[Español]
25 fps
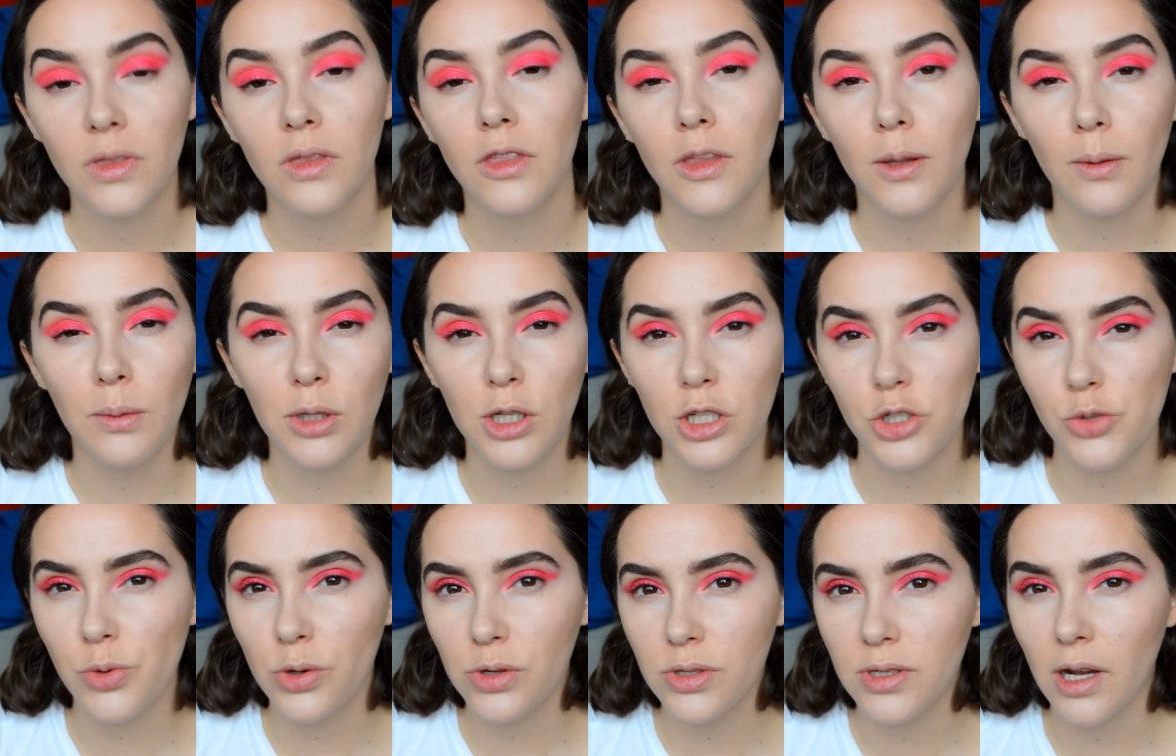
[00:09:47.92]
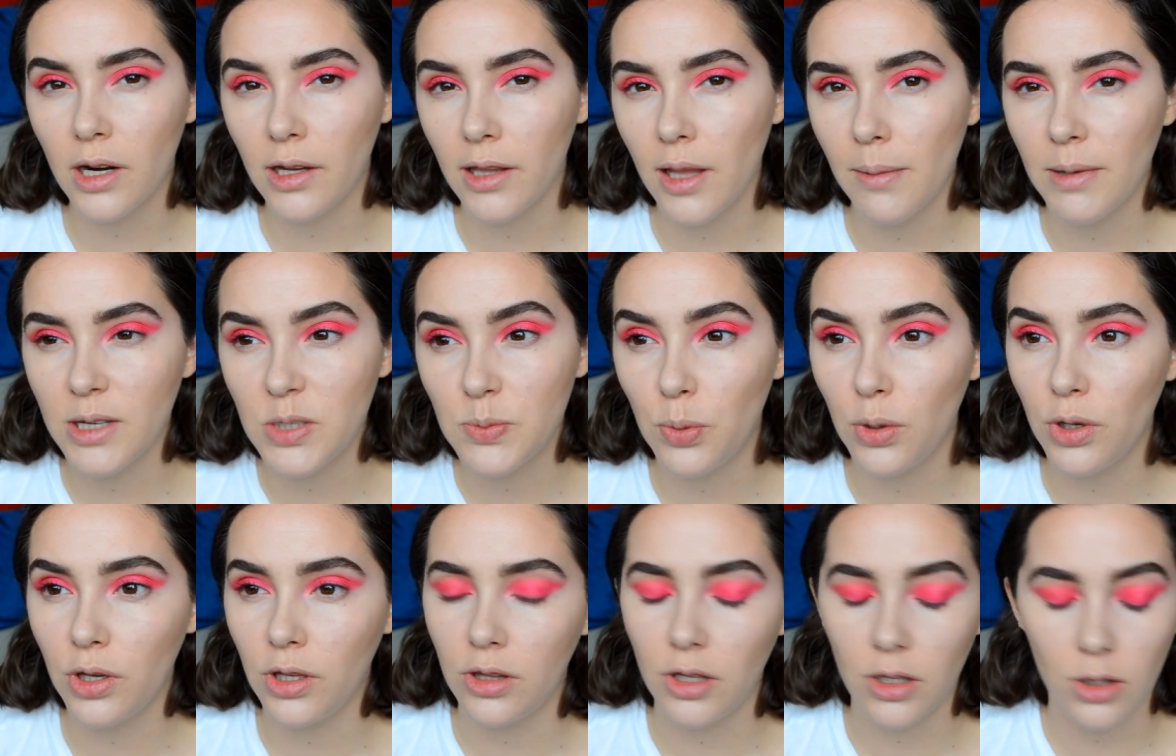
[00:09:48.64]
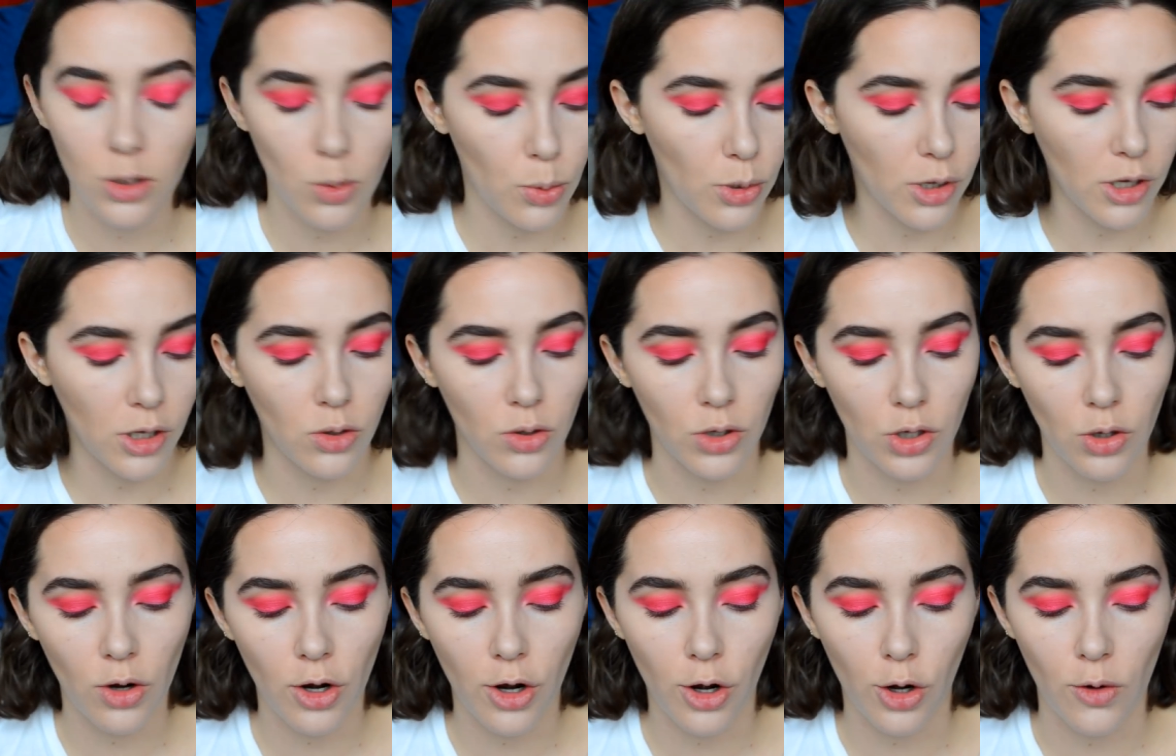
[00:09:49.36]
De blush voy a usar nada más poquitito porque no
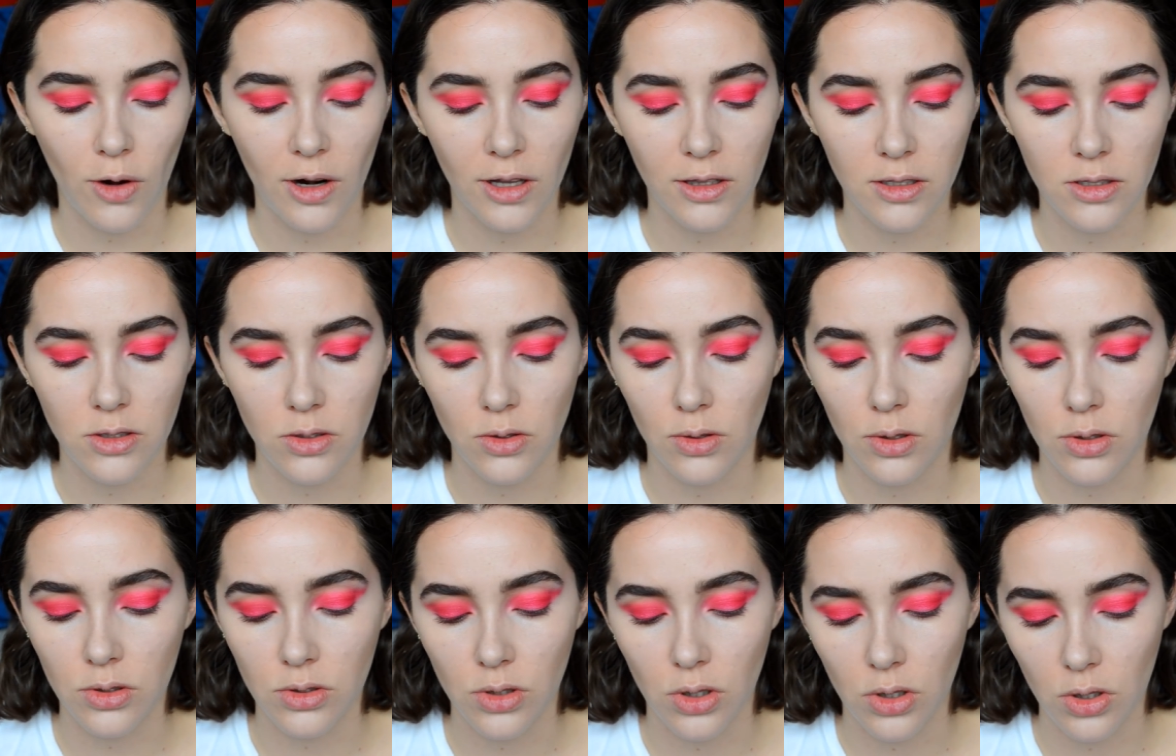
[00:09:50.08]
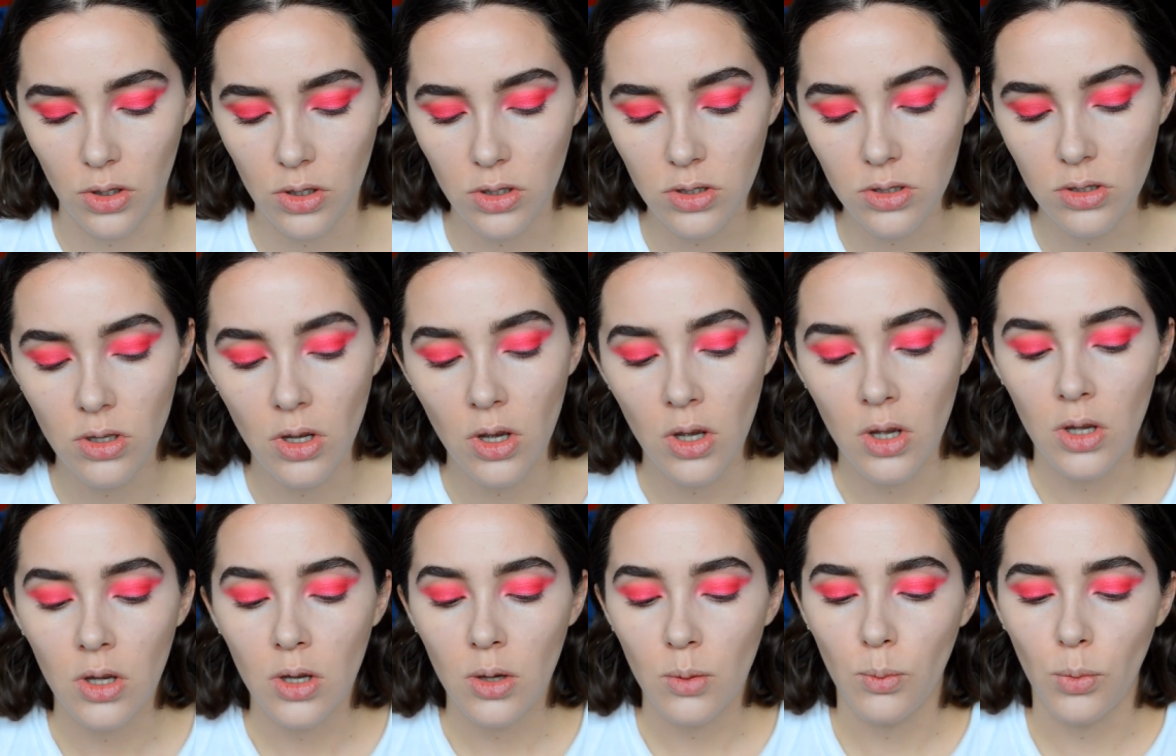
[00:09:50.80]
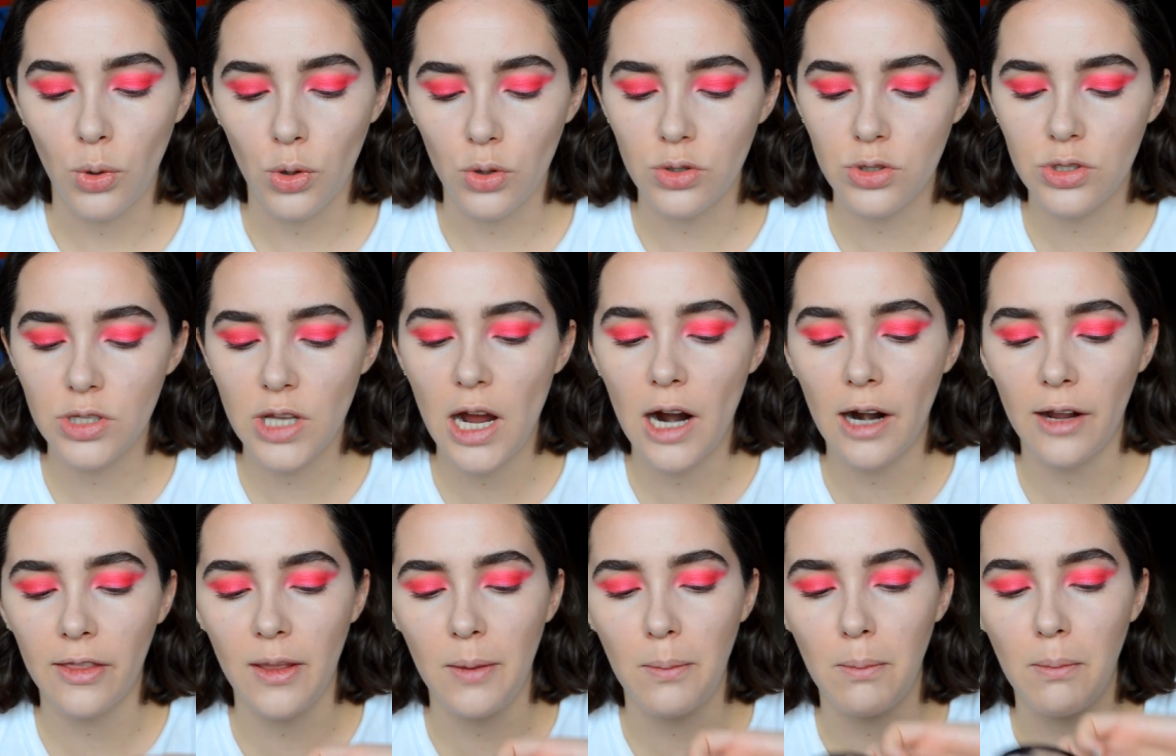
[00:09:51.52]
quiero que robe la atención de los ojos. Voy a
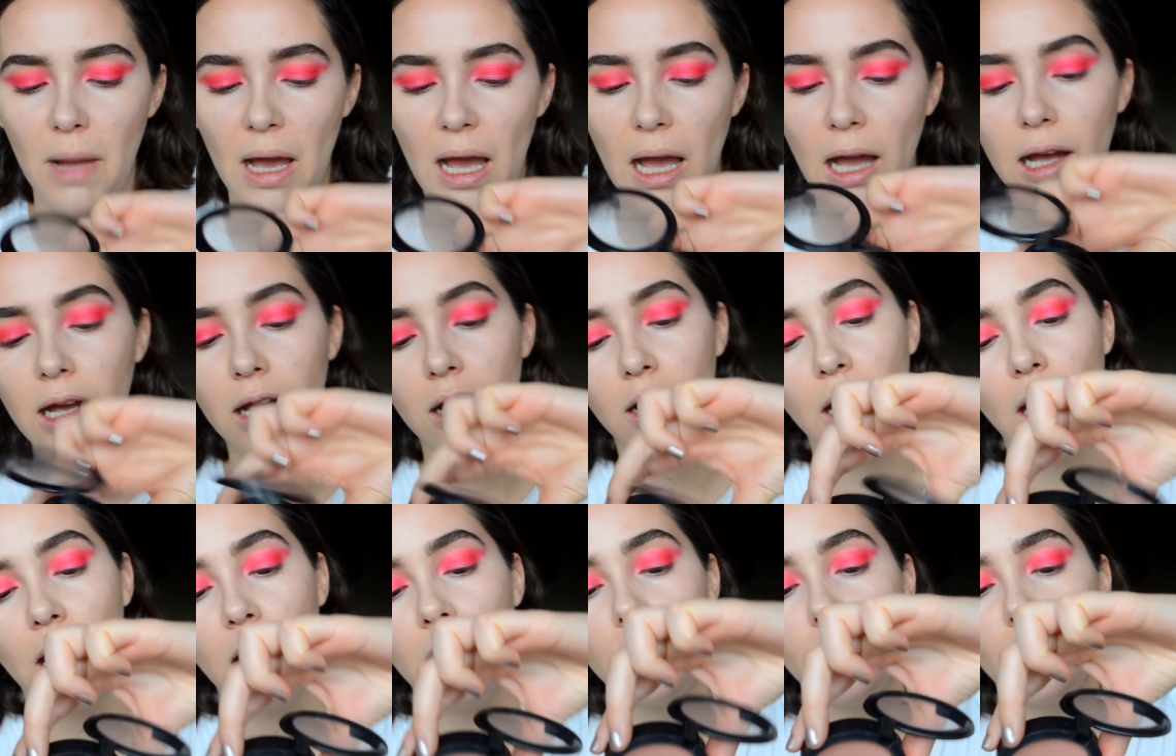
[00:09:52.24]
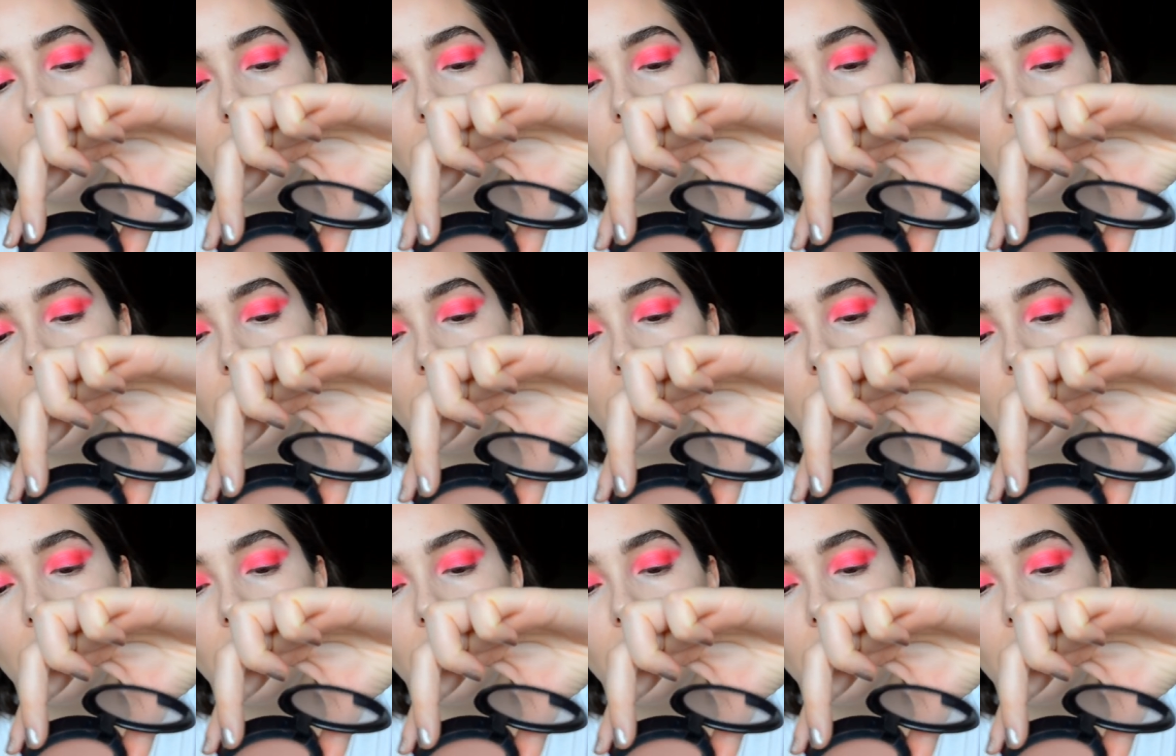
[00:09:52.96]
usar de MAC el